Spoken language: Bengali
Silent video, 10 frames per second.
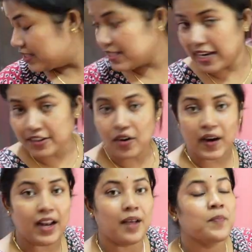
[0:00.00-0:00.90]
স্নান
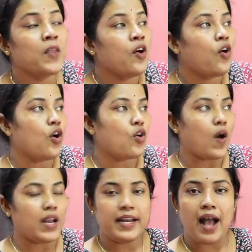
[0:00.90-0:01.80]
করালাম ও
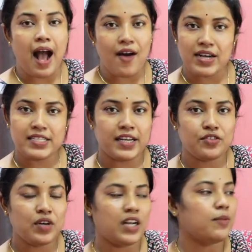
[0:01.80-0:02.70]
কলের আওয়াজে
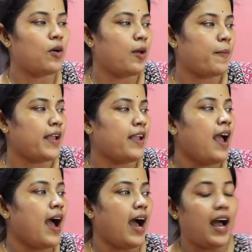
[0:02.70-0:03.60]
একটুখানি ভয় পায়
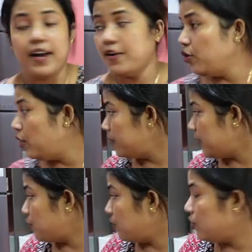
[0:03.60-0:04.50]
আর
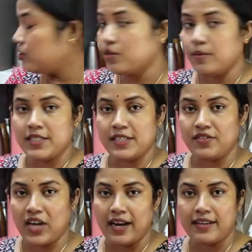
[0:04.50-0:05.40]
লোমটা শুকনোর সময় যে
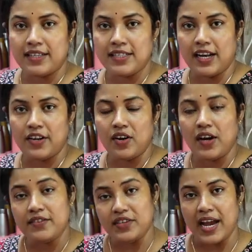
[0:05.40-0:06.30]
ড্রায়ারটা চালানো
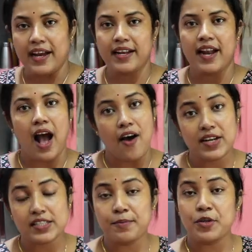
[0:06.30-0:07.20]
হয় ড্রায়ারের
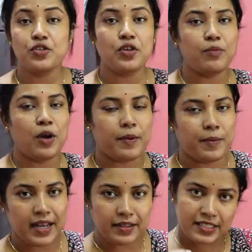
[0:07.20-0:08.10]
আওয়াজে ভীষণ ভয় পায়
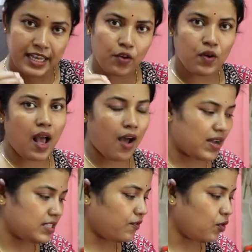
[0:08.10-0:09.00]
মানে যে কোনো
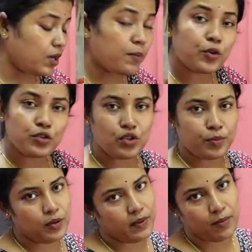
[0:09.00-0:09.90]
আওয়াজে ফরিন প্রচণ্ড
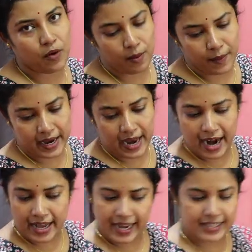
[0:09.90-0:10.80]
পরিমাণে ভয় পায়
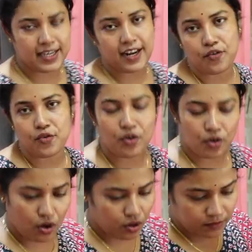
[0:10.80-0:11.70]
আর এছাড়া কোনো
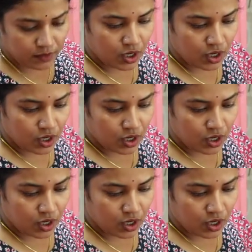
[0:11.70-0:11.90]
রকম